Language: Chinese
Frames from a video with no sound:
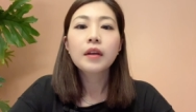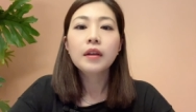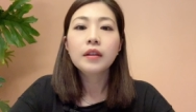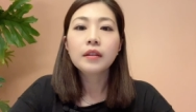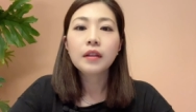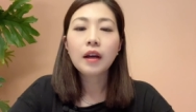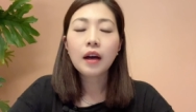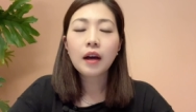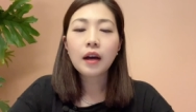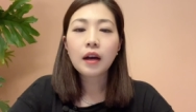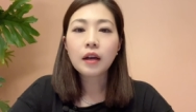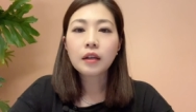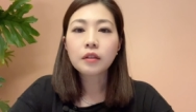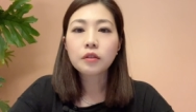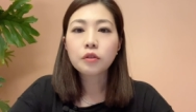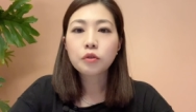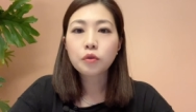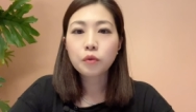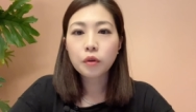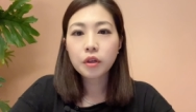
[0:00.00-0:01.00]
那
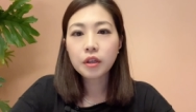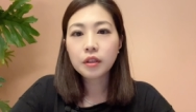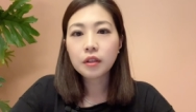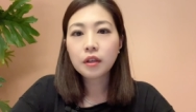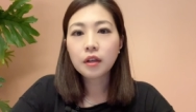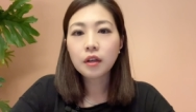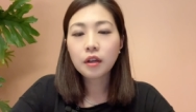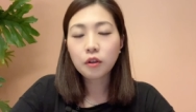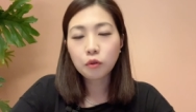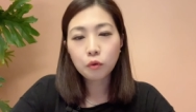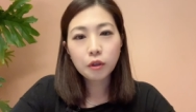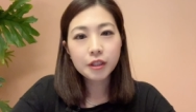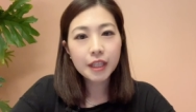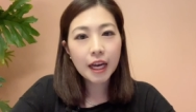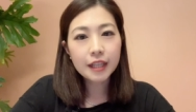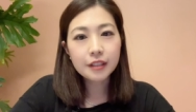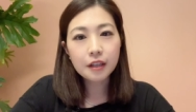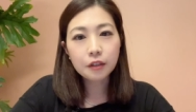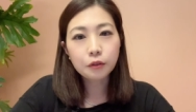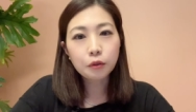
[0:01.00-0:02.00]
所以呢，很多
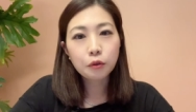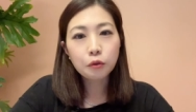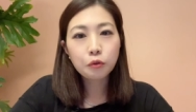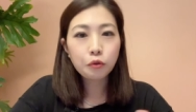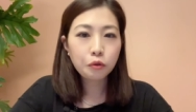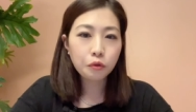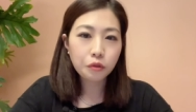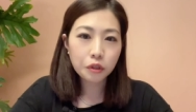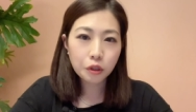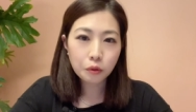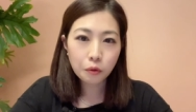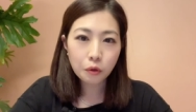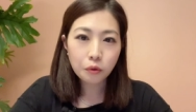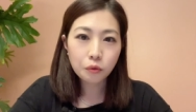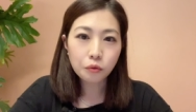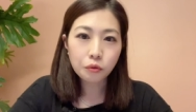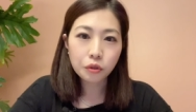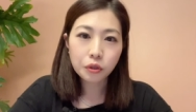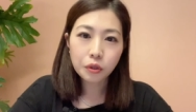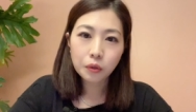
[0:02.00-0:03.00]
家长都趋之若
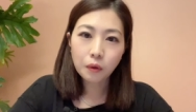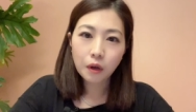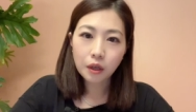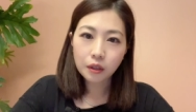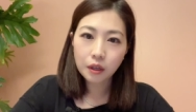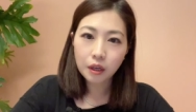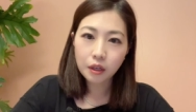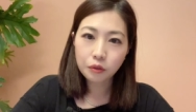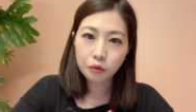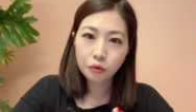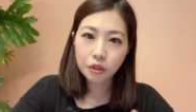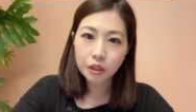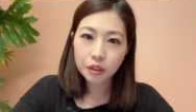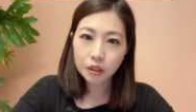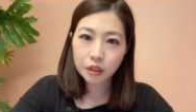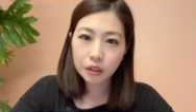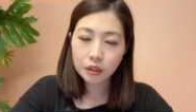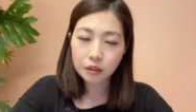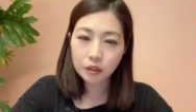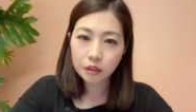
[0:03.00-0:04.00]
鹜，希望可以去申
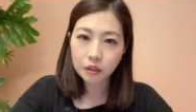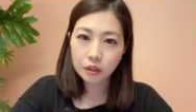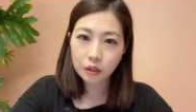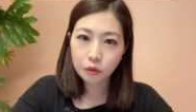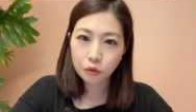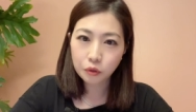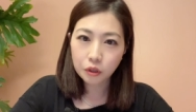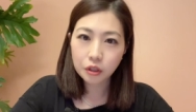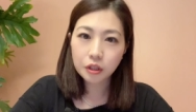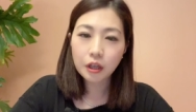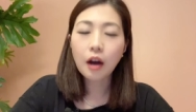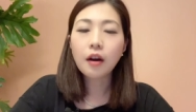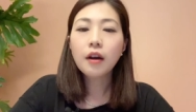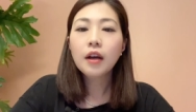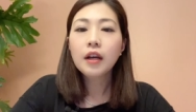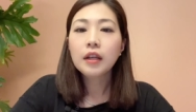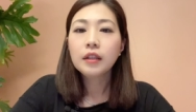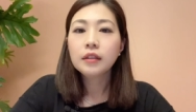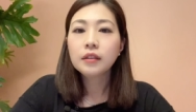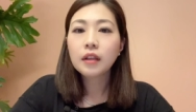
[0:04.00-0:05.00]
请这些学校。
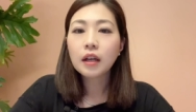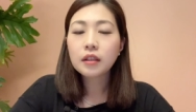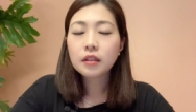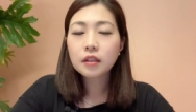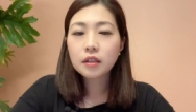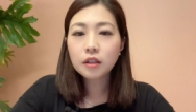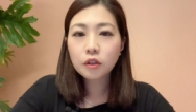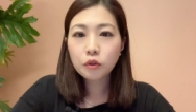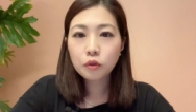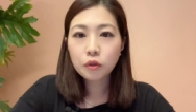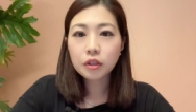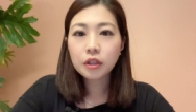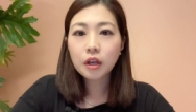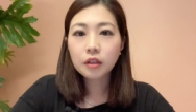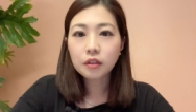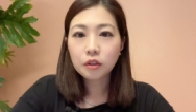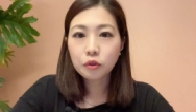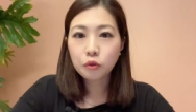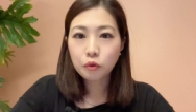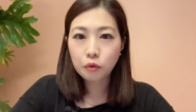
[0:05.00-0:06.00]
那这些学
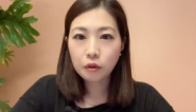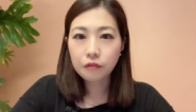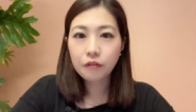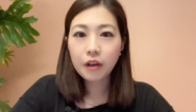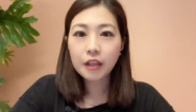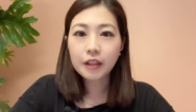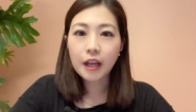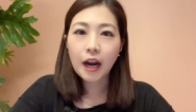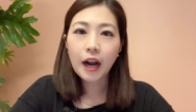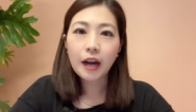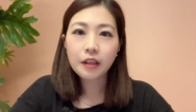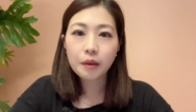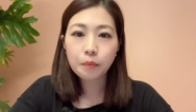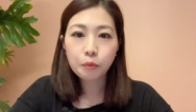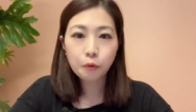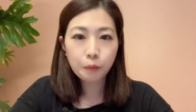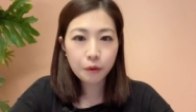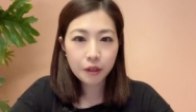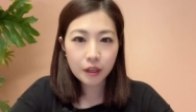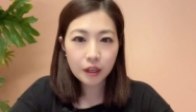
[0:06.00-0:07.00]
校的学费当然也
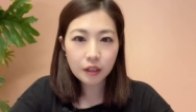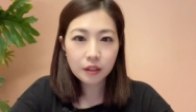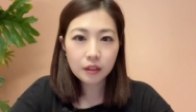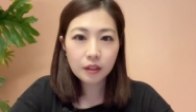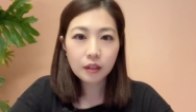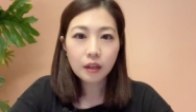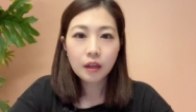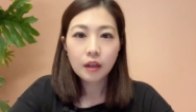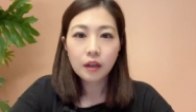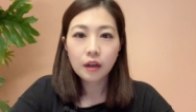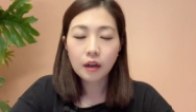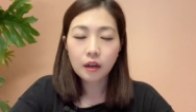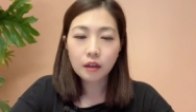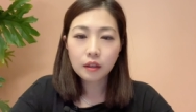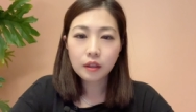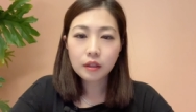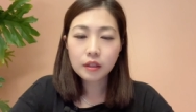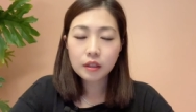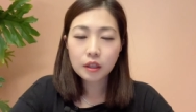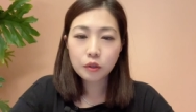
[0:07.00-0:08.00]
不便宜，呃，
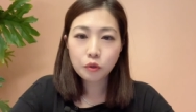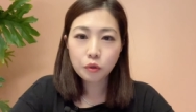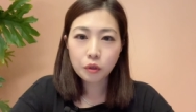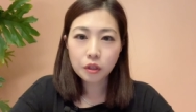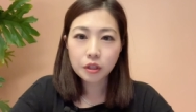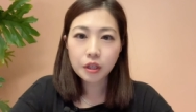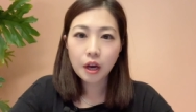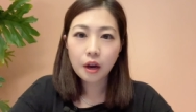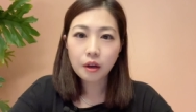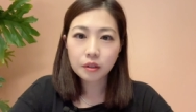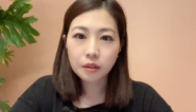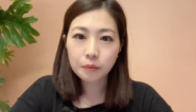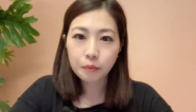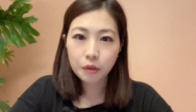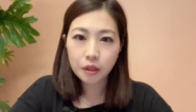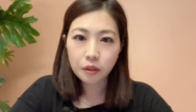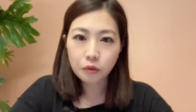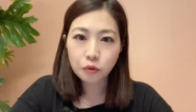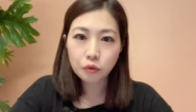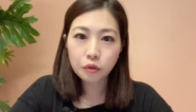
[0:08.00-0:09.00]
一间学校的
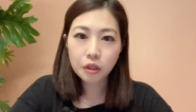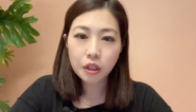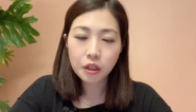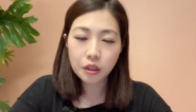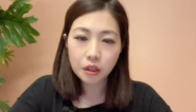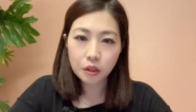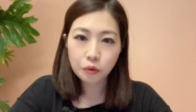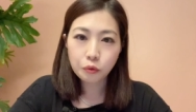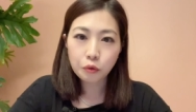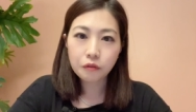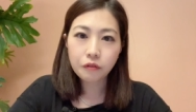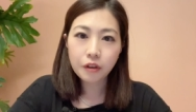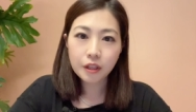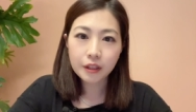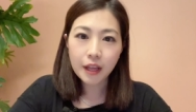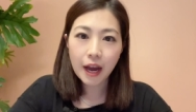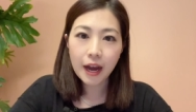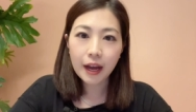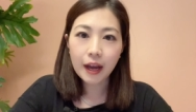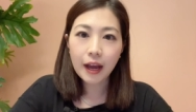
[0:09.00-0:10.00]
平均一年学费
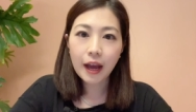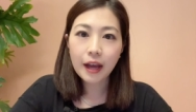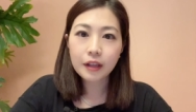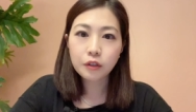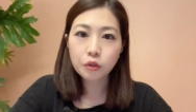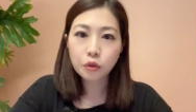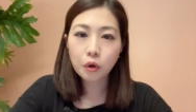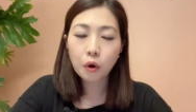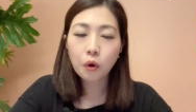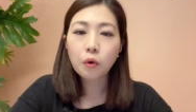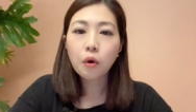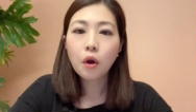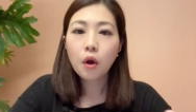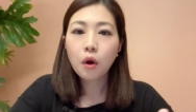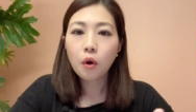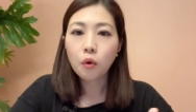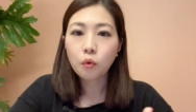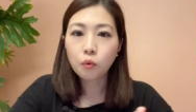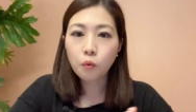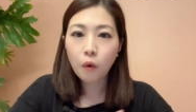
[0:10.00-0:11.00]
大概从
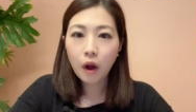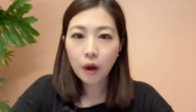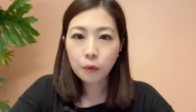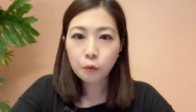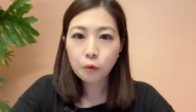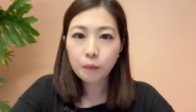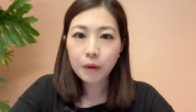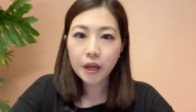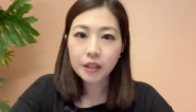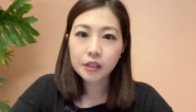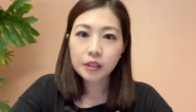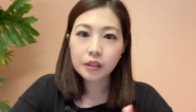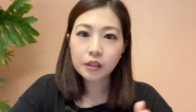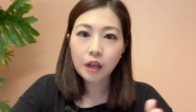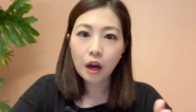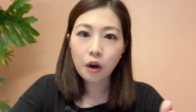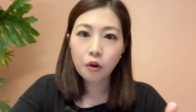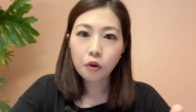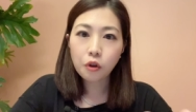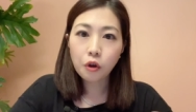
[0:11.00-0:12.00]
五万五美金
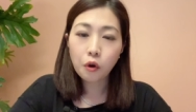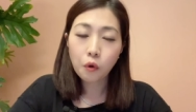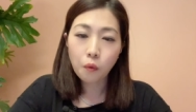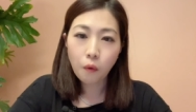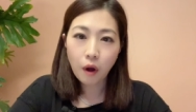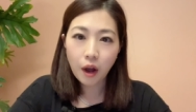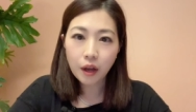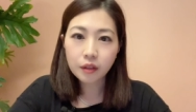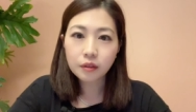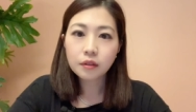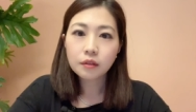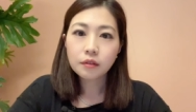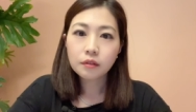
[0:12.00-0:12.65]
到六万。